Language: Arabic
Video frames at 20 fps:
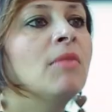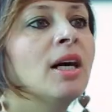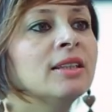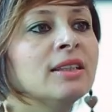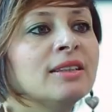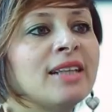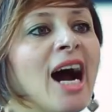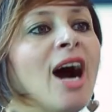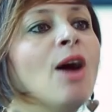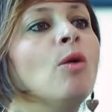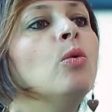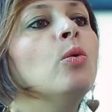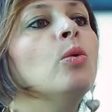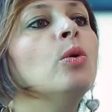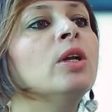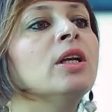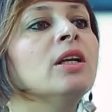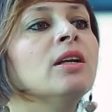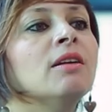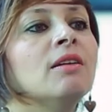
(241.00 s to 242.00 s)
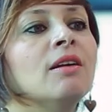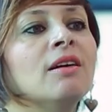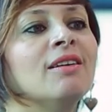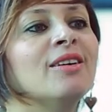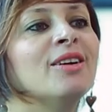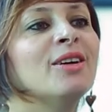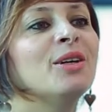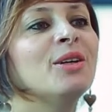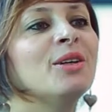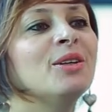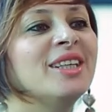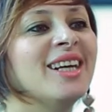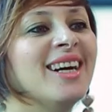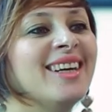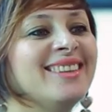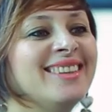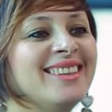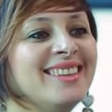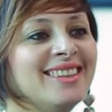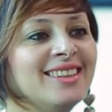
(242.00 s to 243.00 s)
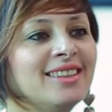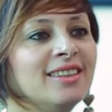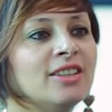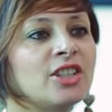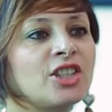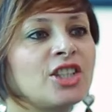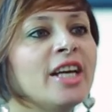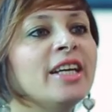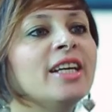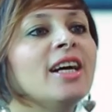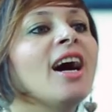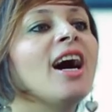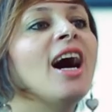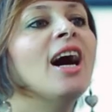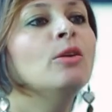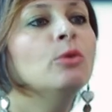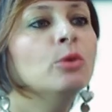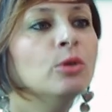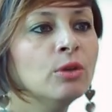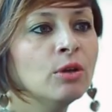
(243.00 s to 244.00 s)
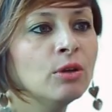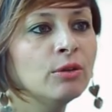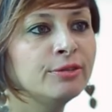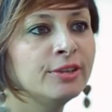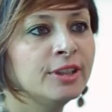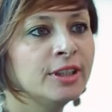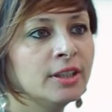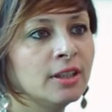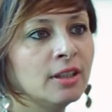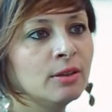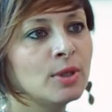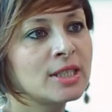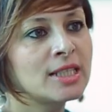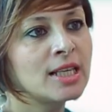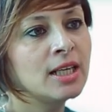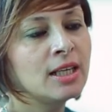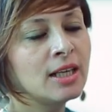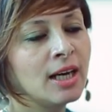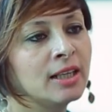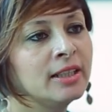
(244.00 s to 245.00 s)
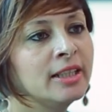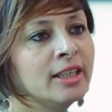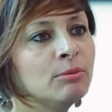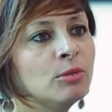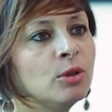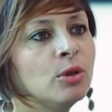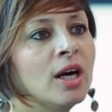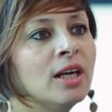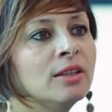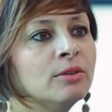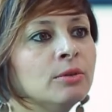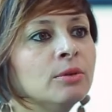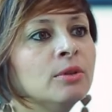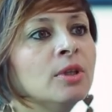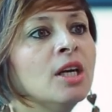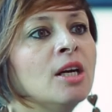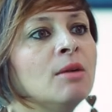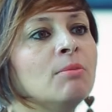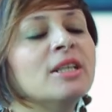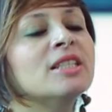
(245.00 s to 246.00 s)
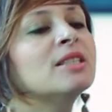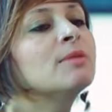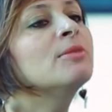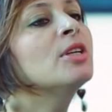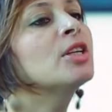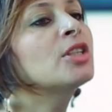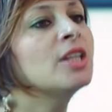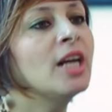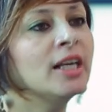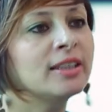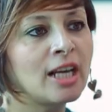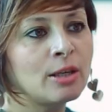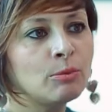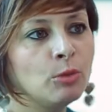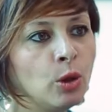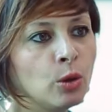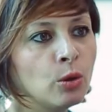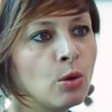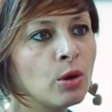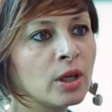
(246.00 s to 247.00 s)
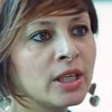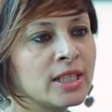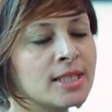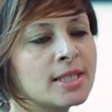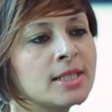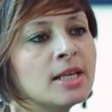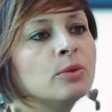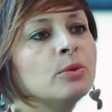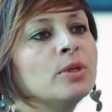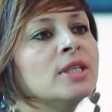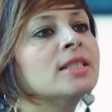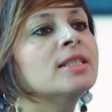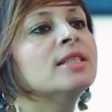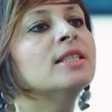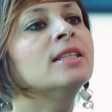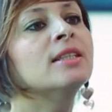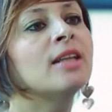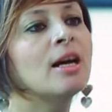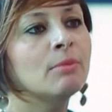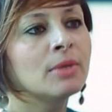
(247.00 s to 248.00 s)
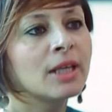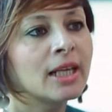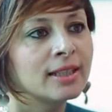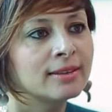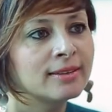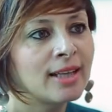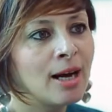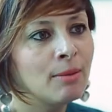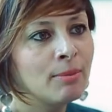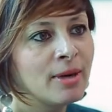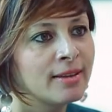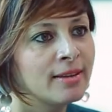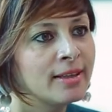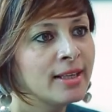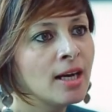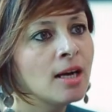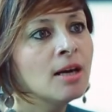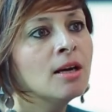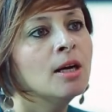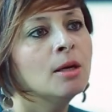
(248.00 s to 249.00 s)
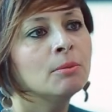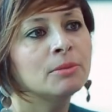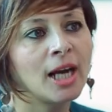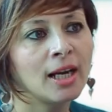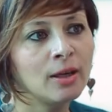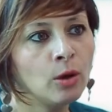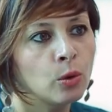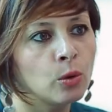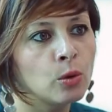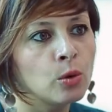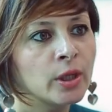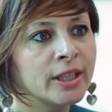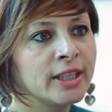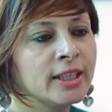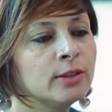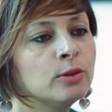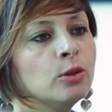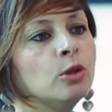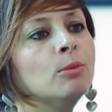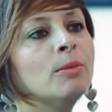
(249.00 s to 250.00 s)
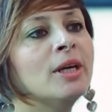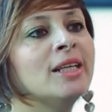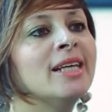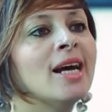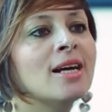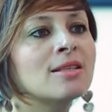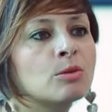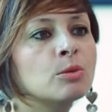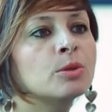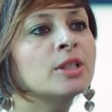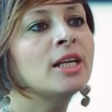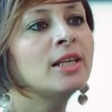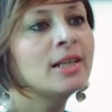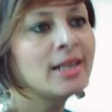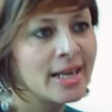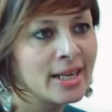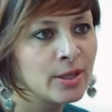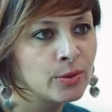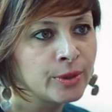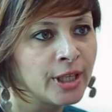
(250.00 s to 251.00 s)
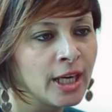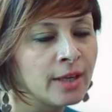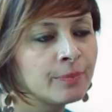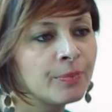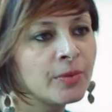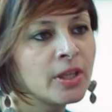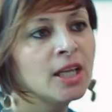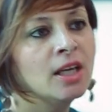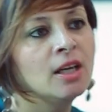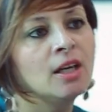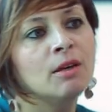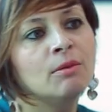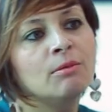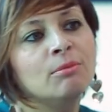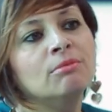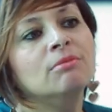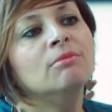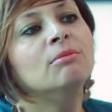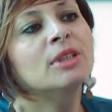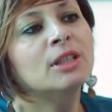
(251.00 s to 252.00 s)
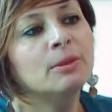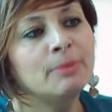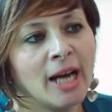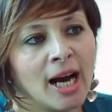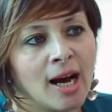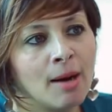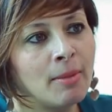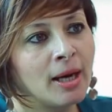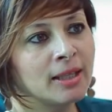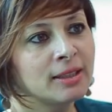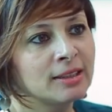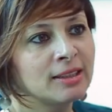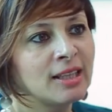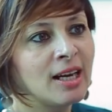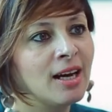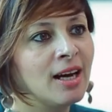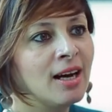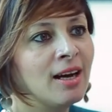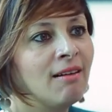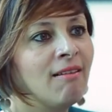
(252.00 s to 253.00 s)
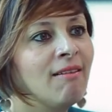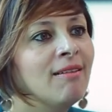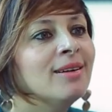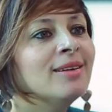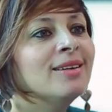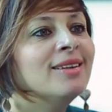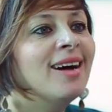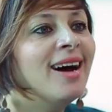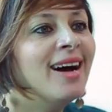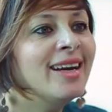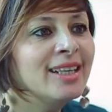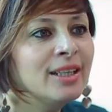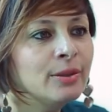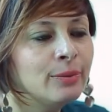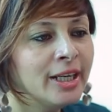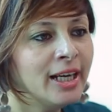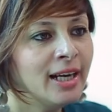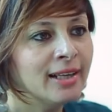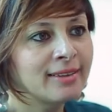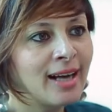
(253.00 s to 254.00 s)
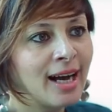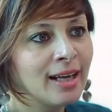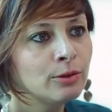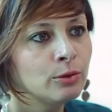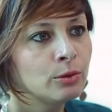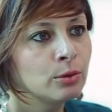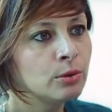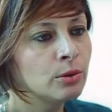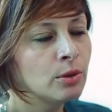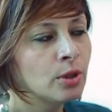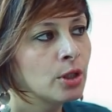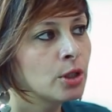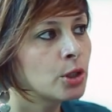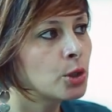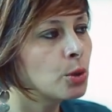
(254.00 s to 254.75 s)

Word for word: معناتها اول آه، يعني شيء قالوه في وسائل الاعلام هو انه ما يلزمناش نحترموا حقوق الانسان ويزينا من الخطاب هذا تاع الحقوقيين السوريين هما اللي هزونا للهاويه بطبيعه معناتها اي واحد عنده